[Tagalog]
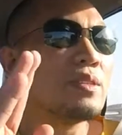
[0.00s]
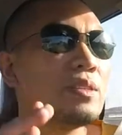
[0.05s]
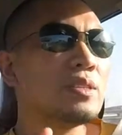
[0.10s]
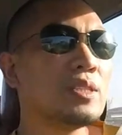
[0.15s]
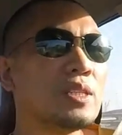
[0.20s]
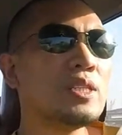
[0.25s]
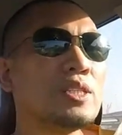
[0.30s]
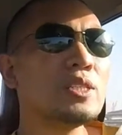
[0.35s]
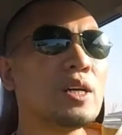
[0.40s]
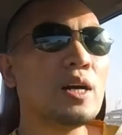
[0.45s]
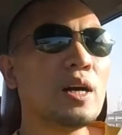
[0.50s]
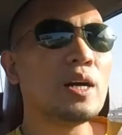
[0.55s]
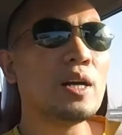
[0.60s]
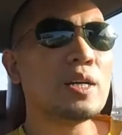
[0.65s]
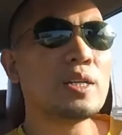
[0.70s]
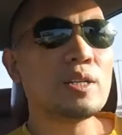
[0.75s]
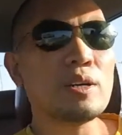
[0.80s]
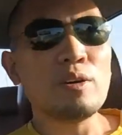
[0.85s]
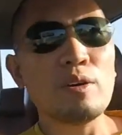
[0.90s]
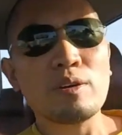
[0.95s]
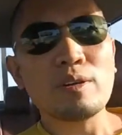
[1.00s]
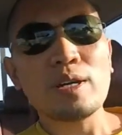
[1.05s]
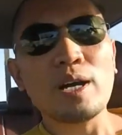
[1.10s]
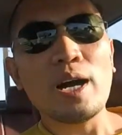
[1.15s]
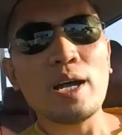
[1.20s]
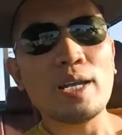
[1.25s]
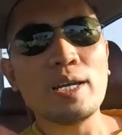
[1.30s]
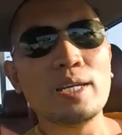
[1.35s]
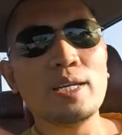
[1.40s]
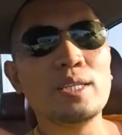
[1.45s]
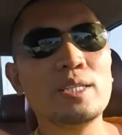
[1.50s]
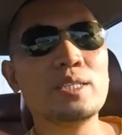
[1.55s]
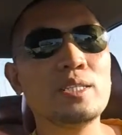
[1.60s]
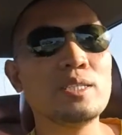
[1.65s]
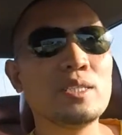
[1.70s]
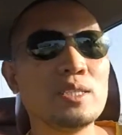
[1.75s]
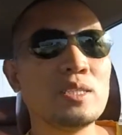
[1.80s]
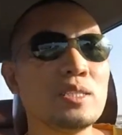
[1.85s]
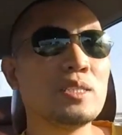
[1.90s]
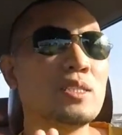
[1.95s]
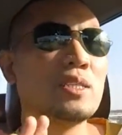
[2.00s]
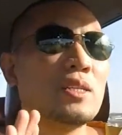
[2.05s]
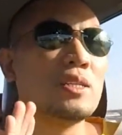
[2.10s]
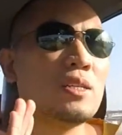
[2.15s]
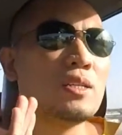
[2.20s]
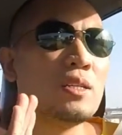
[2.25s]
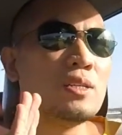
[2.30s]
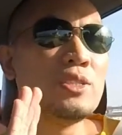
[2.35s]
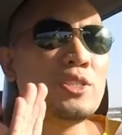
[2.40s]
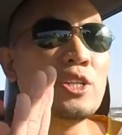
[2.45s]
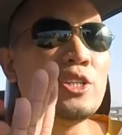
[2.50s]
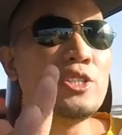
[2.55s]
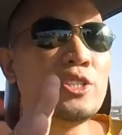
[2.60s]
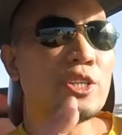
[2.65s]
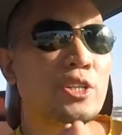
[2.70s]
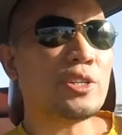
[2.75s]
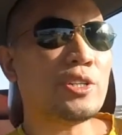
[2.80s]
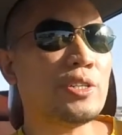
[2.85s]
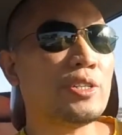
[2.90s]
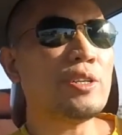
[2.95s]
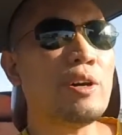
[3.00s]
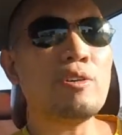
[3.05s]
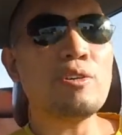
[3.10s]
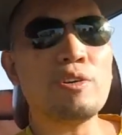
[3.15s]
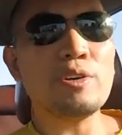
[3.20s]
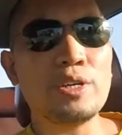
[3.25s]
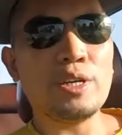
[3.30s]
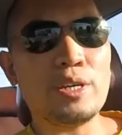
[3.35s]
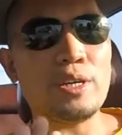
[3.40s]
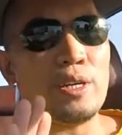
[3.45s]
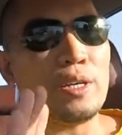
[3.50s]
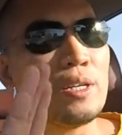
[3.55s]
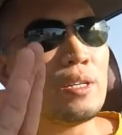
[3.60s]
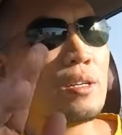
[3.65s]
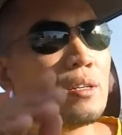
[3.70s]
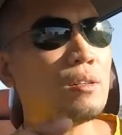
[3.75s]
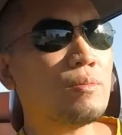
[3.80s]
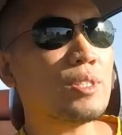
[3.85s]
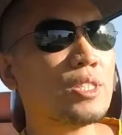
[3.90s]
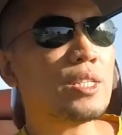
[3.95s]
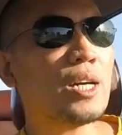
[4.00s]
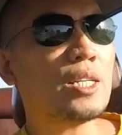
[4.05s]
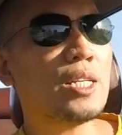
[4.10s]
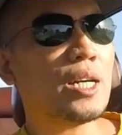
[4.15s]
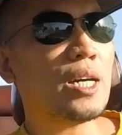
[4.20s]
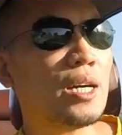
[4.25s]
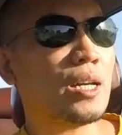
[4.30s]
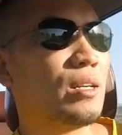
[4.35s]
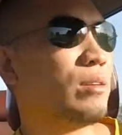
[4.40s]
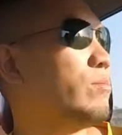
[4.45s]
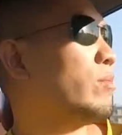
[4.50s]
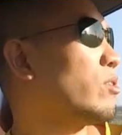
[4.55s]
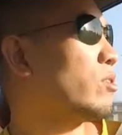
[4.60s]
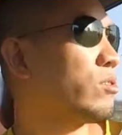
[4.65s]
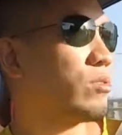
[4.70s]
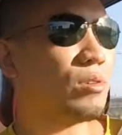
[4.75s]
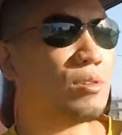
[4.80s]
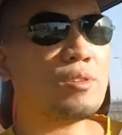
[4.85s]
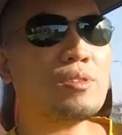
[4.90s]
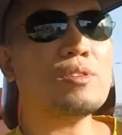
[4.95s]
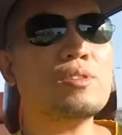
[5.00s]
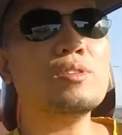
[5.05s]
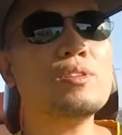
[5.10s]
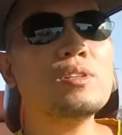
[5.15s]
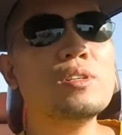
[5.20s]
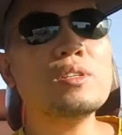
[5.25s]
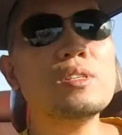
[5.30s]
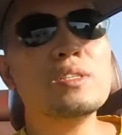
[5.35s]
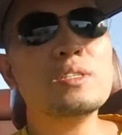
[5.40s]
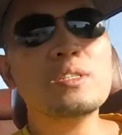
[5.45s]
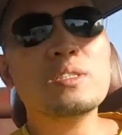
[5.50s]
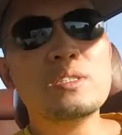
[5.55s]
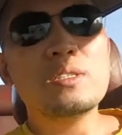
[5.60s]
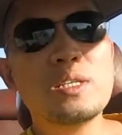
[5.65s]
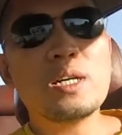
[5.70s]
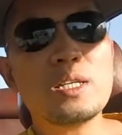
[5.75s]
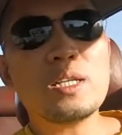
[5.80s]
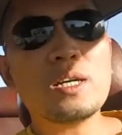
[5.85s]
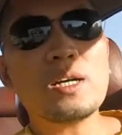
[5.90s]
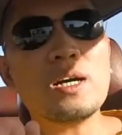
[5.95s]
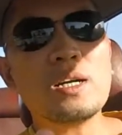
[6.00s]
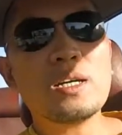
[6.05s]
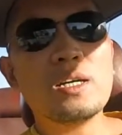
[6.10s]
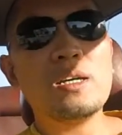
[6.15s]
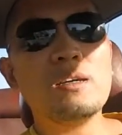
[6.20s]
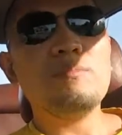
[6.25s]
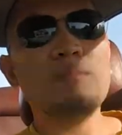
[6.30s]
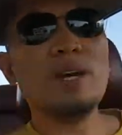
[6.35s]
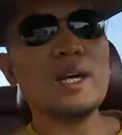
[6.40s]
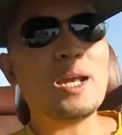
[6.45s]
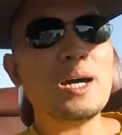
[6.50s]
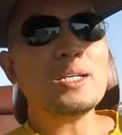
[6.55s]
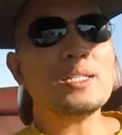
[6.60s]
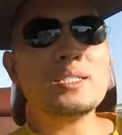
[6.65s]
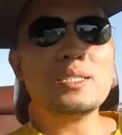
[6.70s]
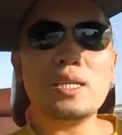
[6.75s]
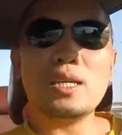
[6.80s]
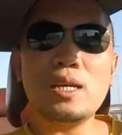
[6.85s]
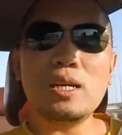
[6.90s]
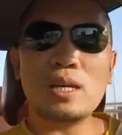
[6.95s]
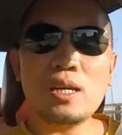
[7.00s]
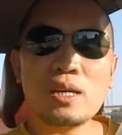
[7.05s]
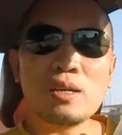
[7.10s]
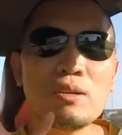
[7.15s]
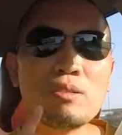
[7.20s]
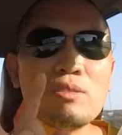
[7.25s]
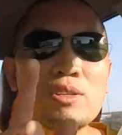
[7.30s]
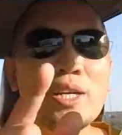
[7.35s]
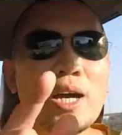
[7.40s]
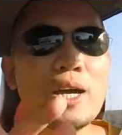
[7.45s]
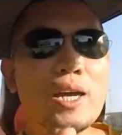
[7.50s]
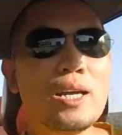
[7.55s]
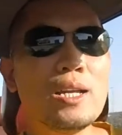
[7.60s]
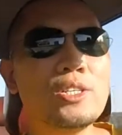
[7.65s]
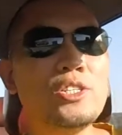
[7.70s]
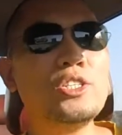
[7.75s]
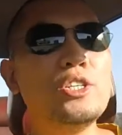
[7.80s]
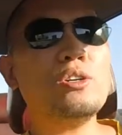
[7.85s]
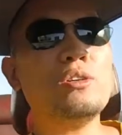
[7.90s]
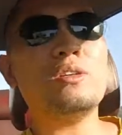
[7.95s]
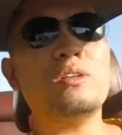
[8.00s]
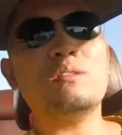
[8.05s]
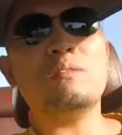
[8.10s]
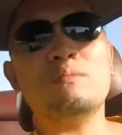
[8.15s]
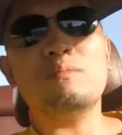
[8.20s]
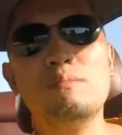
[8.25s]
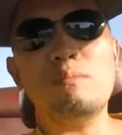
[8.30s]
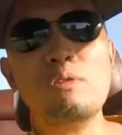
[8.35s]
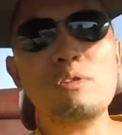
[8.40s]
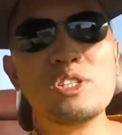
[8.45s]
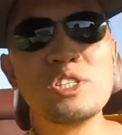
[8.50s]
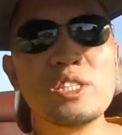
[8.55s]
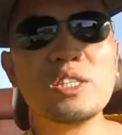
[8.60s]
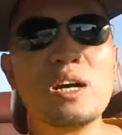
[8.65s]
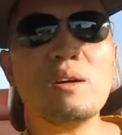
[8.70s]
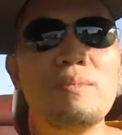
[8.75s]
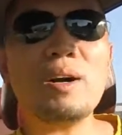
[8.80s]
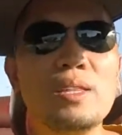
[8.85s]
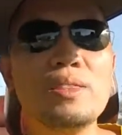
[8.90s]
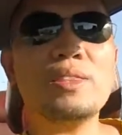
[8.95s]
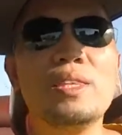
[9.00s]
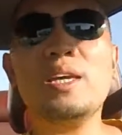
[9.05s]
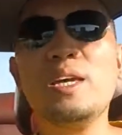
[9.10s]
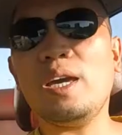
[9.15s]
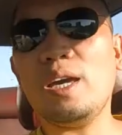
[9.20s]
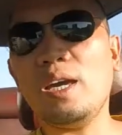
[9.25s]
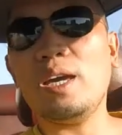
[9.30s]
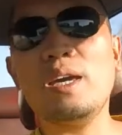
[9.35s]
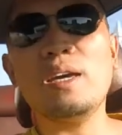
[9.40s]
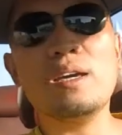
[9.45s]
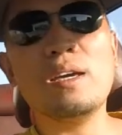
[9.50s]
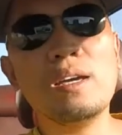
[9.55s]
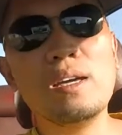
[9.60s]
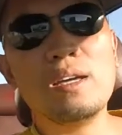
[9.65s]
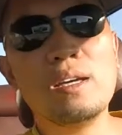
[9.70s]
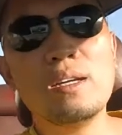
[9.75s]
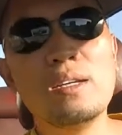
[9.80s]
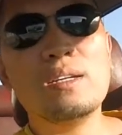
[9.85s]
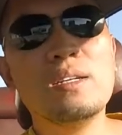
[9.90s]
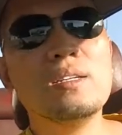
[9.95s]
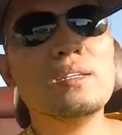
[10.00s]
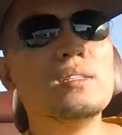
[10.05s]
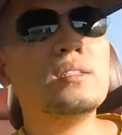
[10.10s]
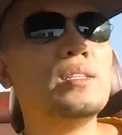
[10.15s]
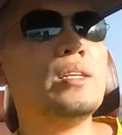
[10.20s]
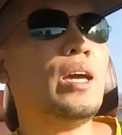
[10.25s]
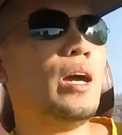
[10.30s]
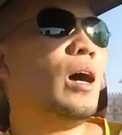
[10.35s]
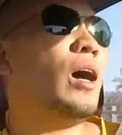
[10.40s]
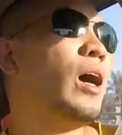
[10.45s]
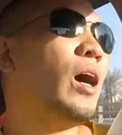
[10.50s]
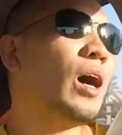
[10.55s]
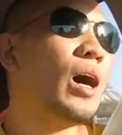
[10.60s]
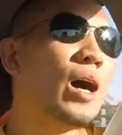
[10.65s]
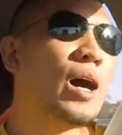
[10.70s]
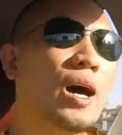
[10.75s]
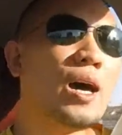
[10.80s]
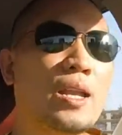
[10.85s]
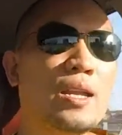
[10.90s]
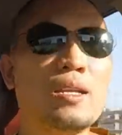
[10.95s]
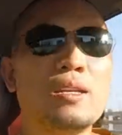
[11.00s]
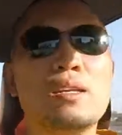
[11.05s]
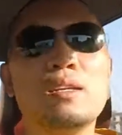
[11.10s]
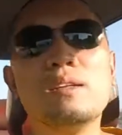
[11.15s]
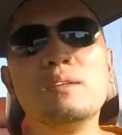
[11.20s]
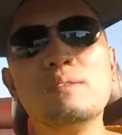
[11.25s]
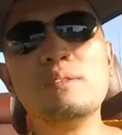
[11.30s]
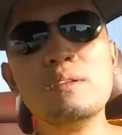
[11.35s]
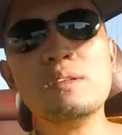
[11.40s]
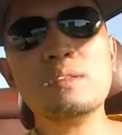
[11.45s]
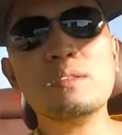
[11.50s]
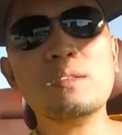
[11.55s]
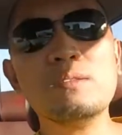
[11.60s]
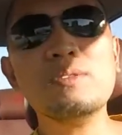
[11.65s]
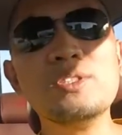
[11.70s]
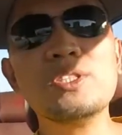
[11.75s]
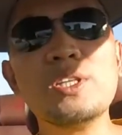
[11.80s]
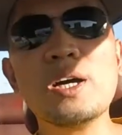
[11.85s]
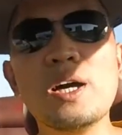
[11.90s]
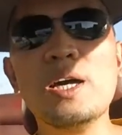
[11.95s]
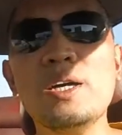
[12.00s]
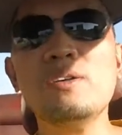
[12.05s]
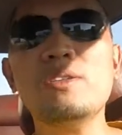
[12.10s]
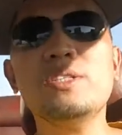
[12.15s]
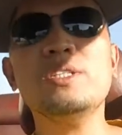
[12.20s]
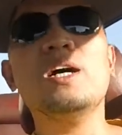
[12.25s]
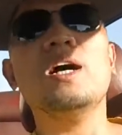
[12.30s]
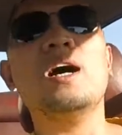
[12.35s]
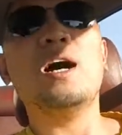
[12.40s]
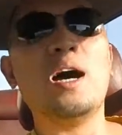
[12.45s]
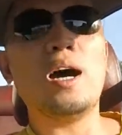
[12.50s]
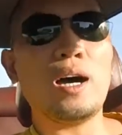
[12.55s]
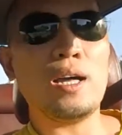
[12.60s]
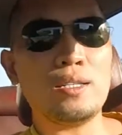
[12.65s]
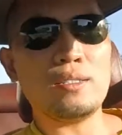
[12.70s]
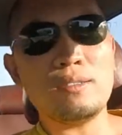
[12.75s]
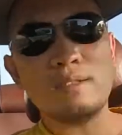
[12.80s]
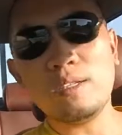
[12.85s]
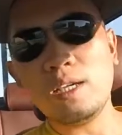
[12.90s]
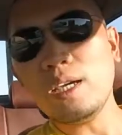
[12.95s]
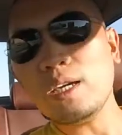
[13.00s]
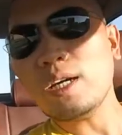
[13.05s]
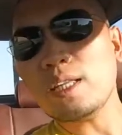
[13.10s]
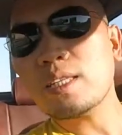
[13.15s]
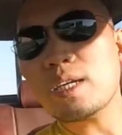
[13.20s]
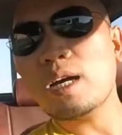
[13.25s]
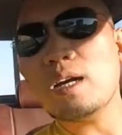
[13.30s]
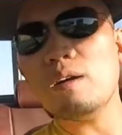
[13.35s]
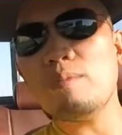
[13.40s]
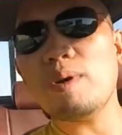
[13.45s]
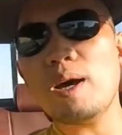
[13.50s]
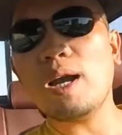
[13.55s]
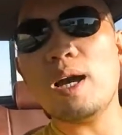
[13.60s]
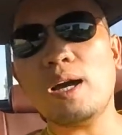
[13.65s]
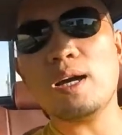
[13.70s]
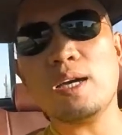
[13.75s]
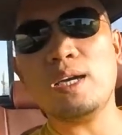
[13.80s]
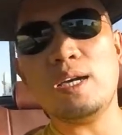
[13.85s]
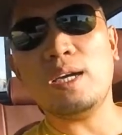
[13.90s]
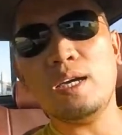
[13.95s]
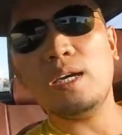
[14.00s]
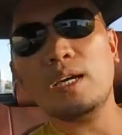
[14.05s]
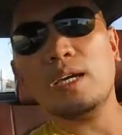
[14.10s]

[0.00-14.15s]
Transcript: Cesar Orcales Jr. Nonoy, kumusta dyan bro? At ang aking bilas si Kuya Eljon Bustamante. Yan kumusta kayo dyan? Ingat kayo palagi.